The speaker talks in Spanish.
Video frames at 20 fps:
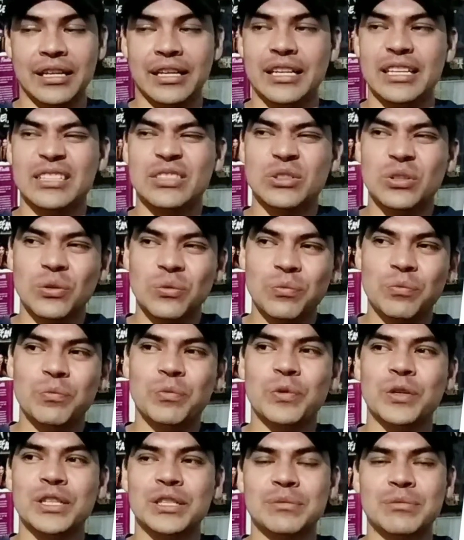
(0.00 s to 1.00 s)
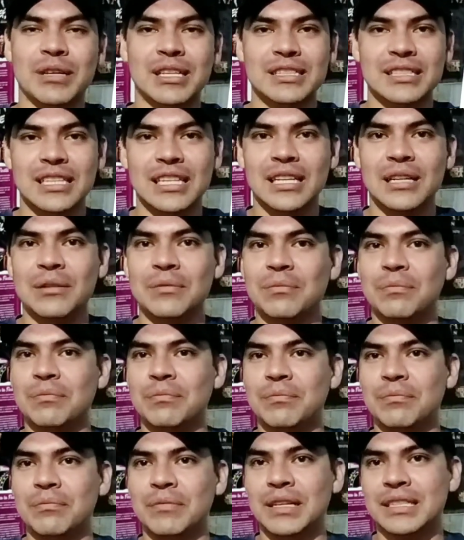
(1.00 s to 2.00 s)
Esto pues va a ser
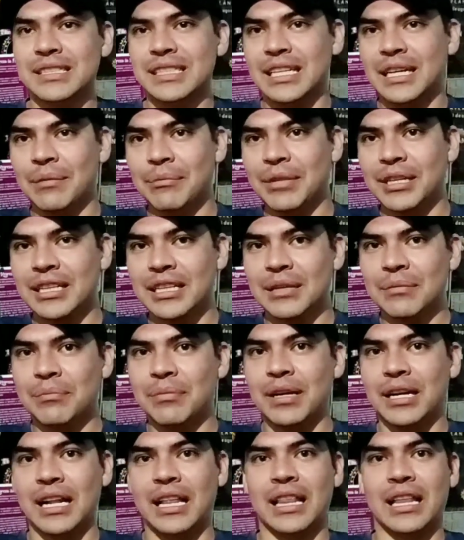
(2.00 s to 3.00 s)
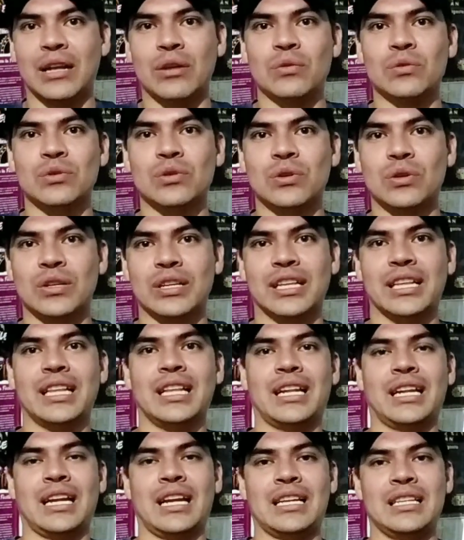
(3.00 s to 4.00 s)
básicamente para dar un toque
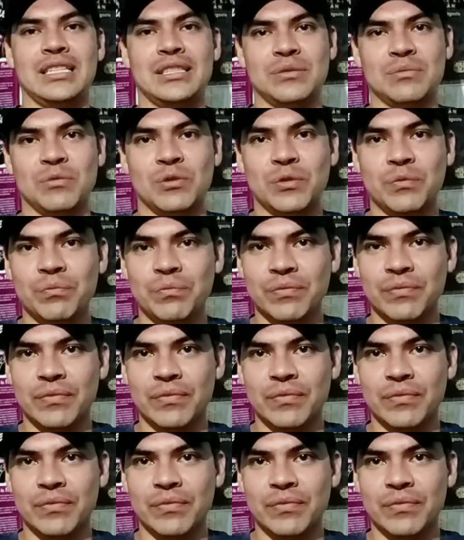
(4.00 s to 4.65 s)
de realismo